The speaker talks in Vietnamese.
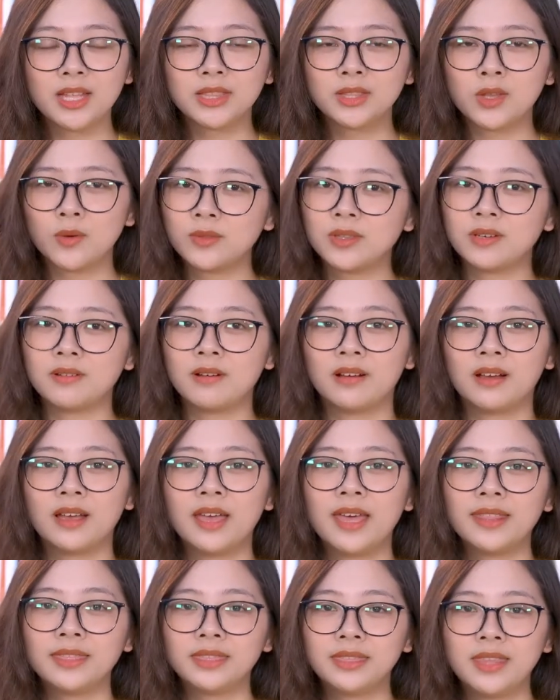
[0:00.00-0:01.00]
Thông thường,
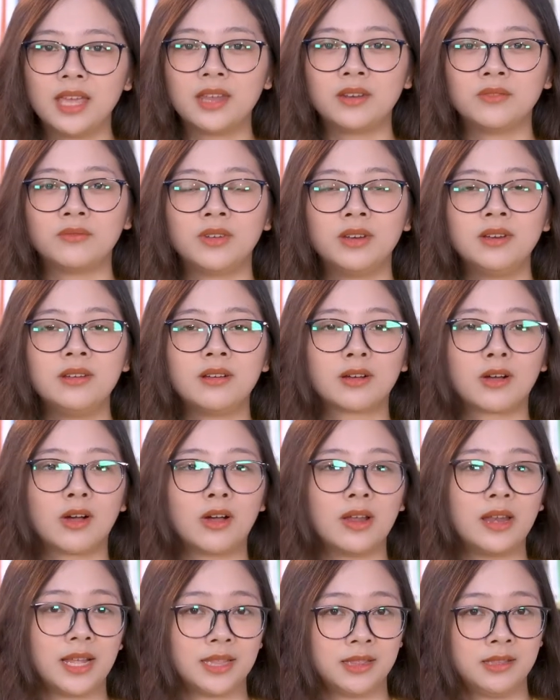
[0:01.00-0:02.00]
tiền vẫn được
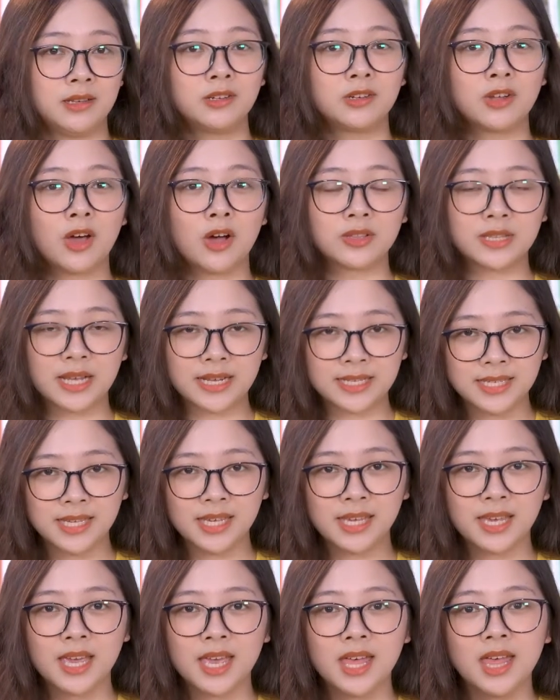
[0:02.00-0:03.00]
coi là thước đo giá
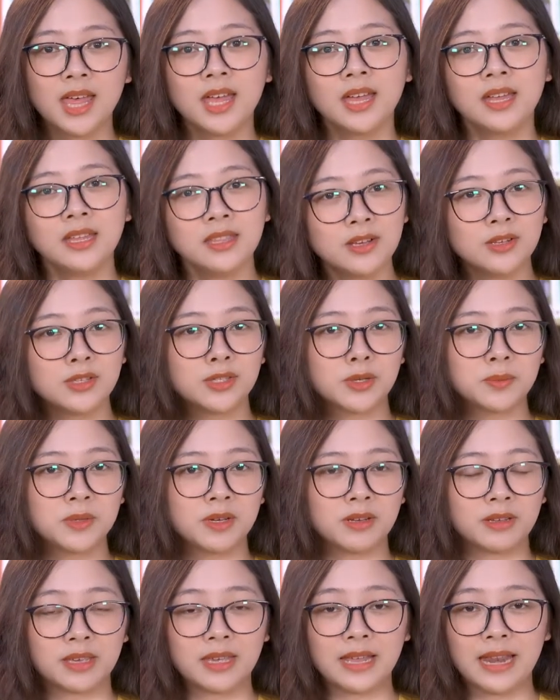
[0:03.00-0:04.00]
trị, nhưng trong
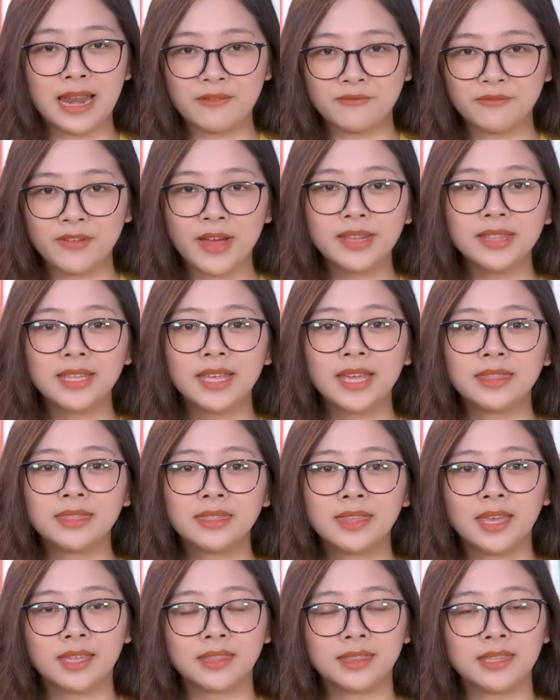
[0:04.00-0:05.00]
thời kỳ lạm phát,
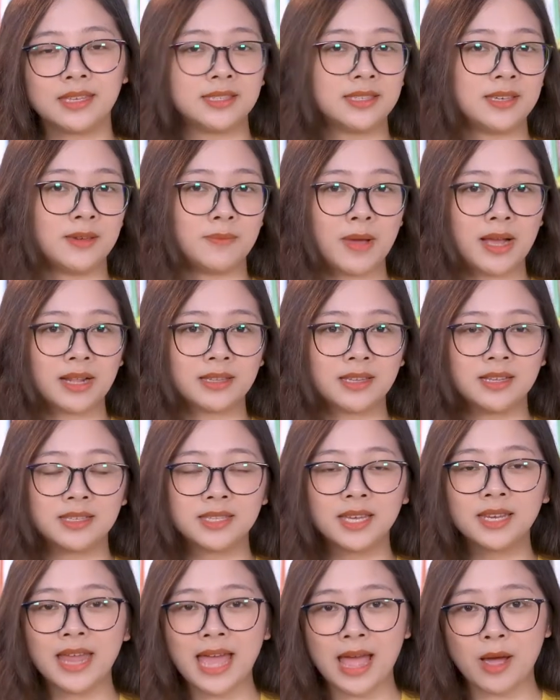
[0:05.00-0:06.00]
tiền thì chỉ mang tính
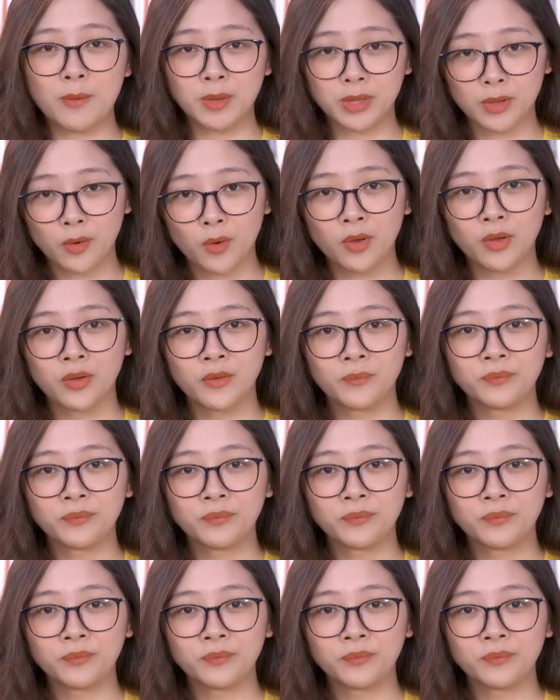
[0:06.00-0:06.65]
chất ảo mà thôi.